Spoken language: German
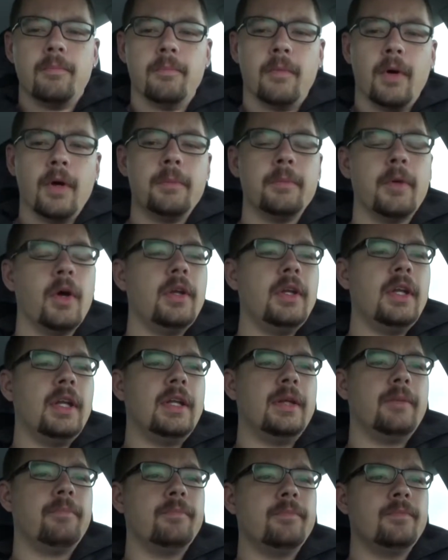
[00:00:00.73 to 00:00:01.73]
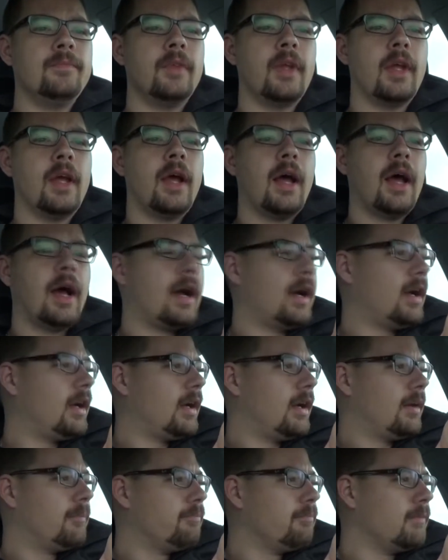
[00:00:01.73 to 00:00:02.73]
Moin Moin ihr Lieben,
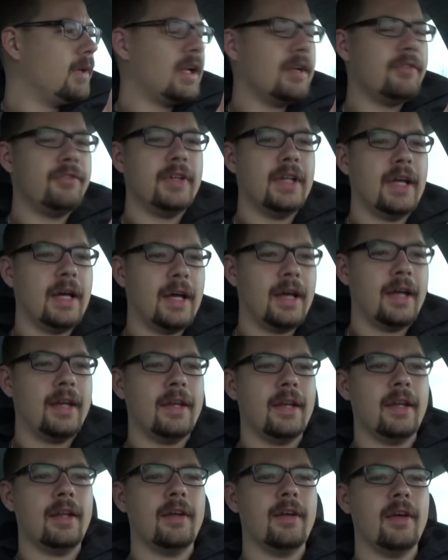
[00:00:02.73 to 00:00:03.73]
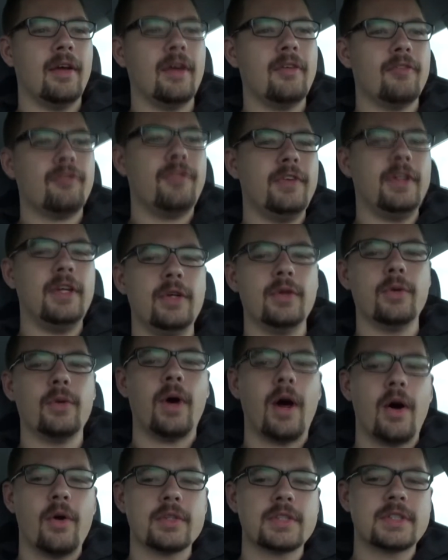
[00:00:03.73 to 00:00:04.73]
mal wieder ein Video
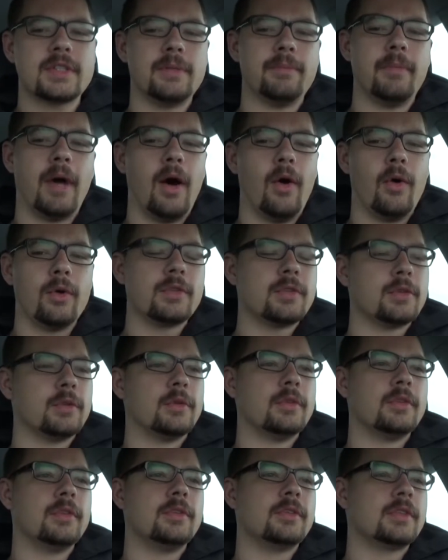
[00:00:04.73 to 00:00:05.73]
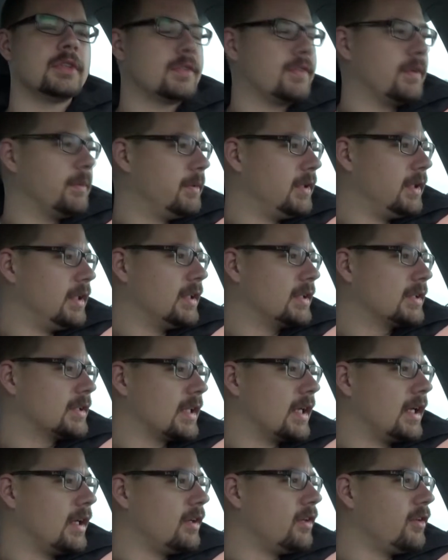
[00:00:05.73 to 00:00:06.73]
aus dem Auto und zwar bin ich
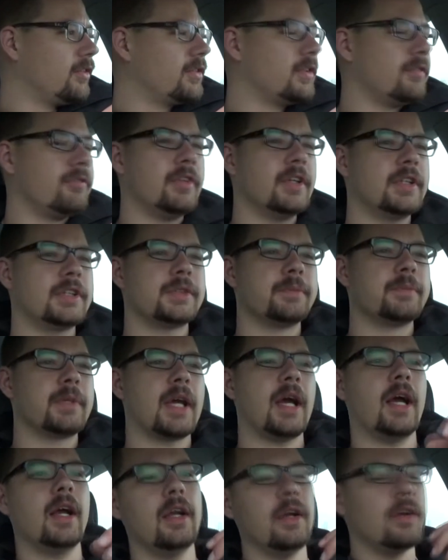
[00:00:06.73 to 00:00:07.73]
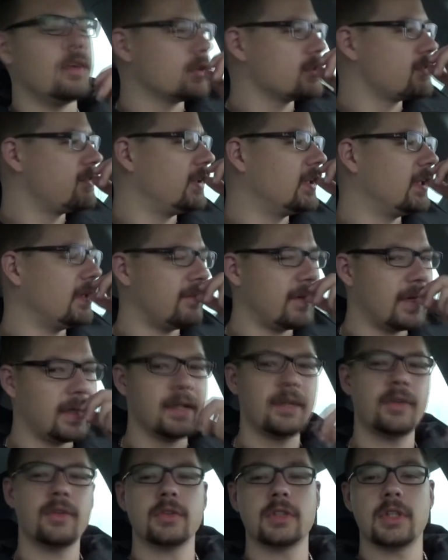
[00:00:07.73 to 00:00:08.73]
jetzt gerade auf dem Weg zum Krankenhaus wegen der
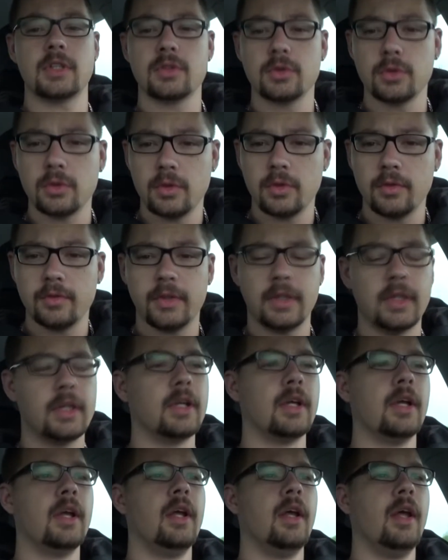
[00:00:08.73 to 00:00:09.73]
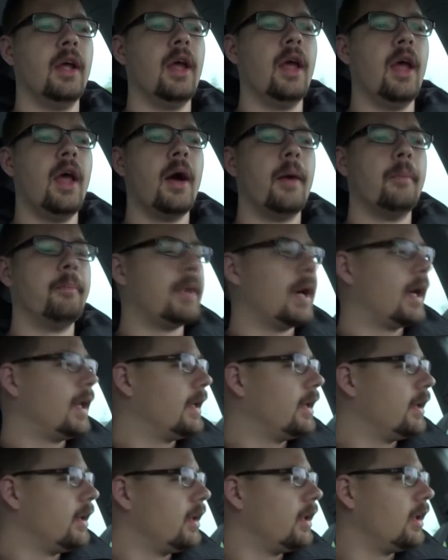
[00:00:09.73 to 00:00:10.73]
weiteren Untersuchung wegen
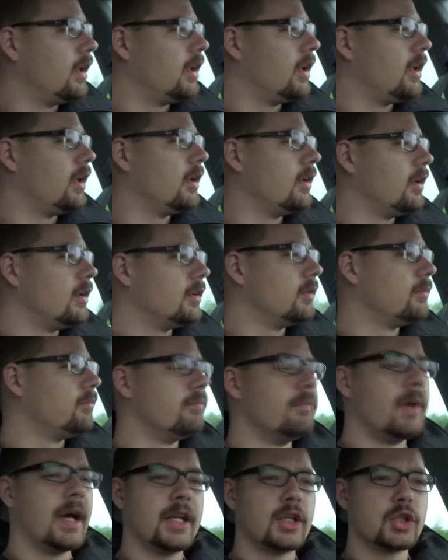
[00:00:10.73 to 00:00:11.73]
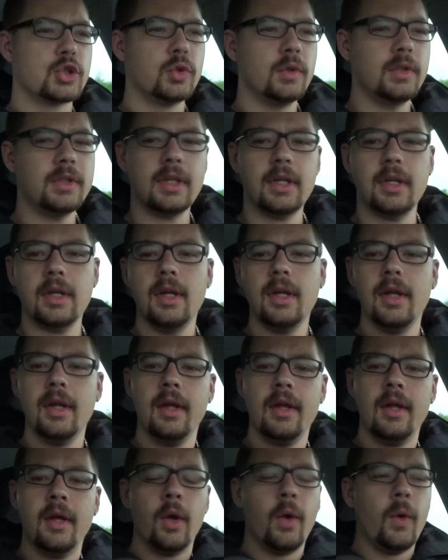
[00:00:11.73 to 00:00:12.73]
meinen, äh, meiner Schulter
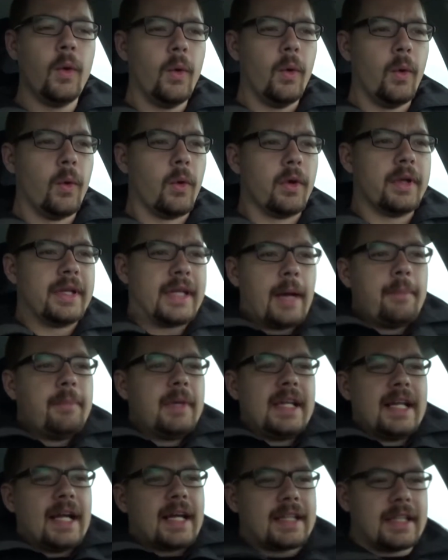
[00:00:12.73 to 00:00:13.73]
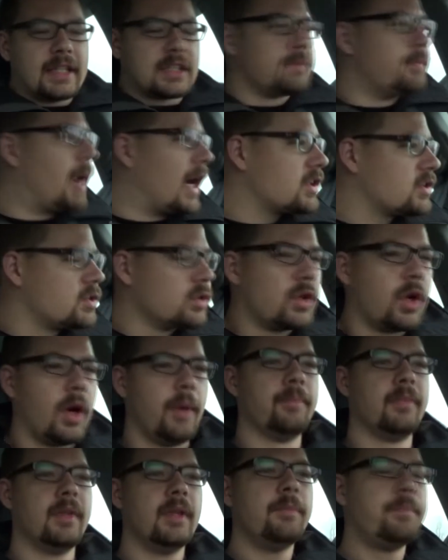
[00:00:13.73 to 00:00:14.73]
und ich habe mir gedacht, jetzt machst du komm,